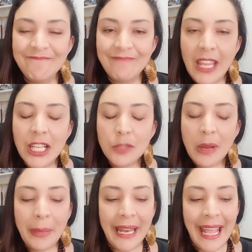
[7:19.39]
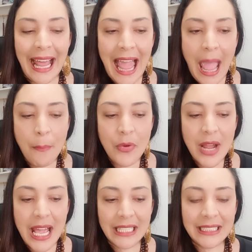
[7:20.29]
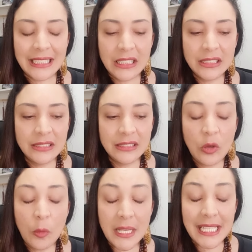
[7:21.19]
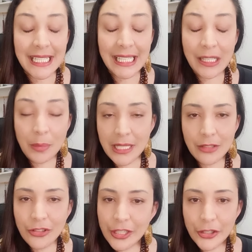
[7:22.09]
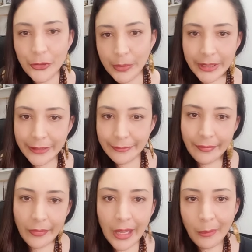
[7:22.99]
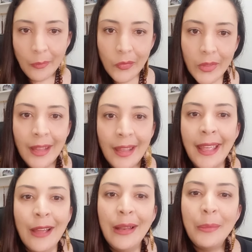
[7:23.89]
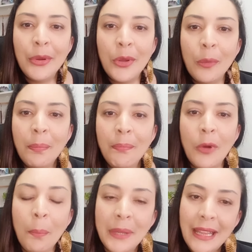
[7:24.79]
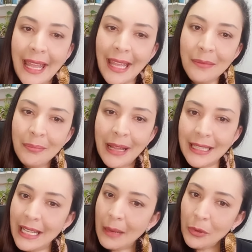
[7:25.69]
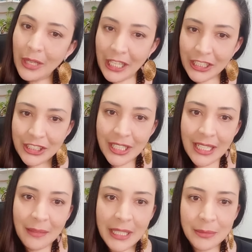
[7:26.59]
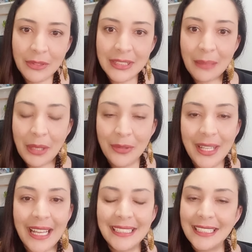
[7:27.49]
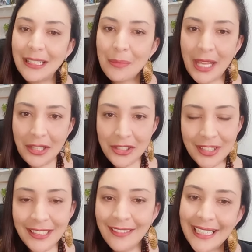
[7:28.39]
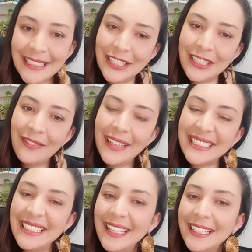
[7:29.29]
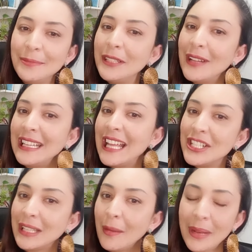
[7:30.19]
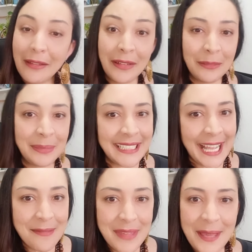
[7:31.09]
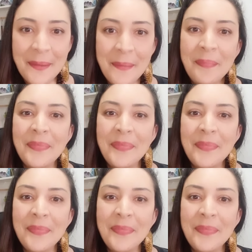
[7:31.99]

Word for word: E isso para mim naquela época era assim, como assim eu preciso de ajuda, né? Eu lembro que eu optei pela terapia holística, mesmo não sabendo o que era exatamente, então aí você já vê assim que a espiritualidade estava me levando para esse caminho.